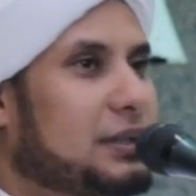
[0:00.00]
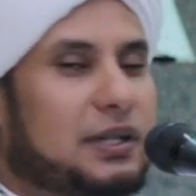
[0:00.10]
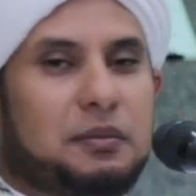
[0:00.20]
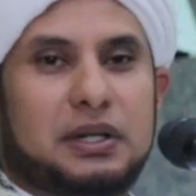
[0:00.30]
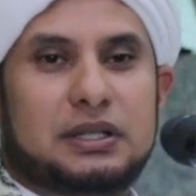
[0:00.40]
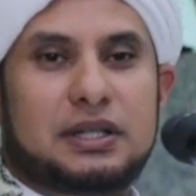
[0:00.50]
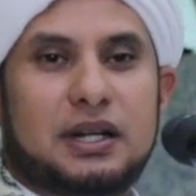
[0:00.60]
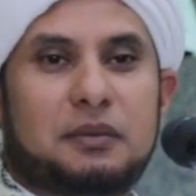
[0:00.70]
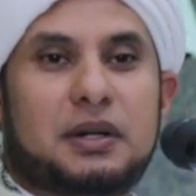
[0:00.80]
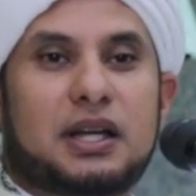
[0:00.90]
Sampai di
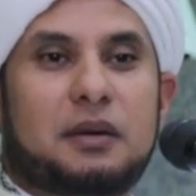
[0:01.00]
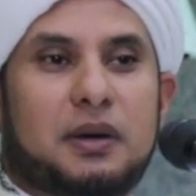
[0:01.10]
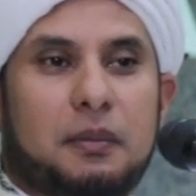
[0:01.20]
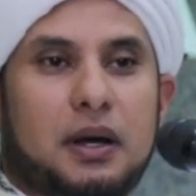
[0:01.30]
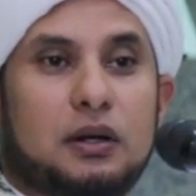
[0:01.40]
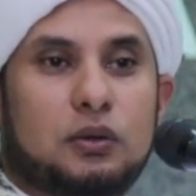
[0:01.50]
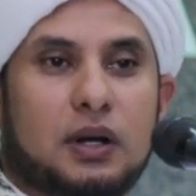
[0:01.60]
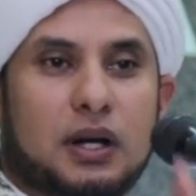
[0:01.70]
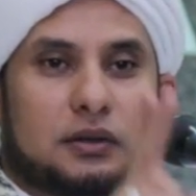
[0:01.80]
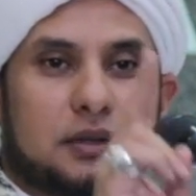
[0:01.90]
sana mereka berapa?
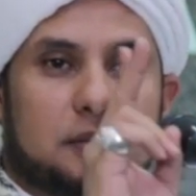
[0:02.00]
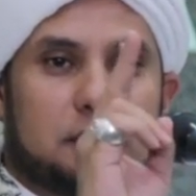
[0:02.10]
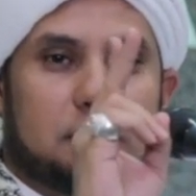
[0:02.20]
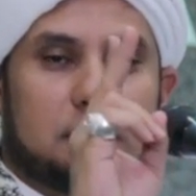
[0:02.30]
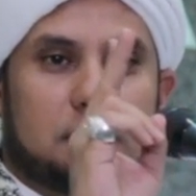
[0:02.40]
200 ribu.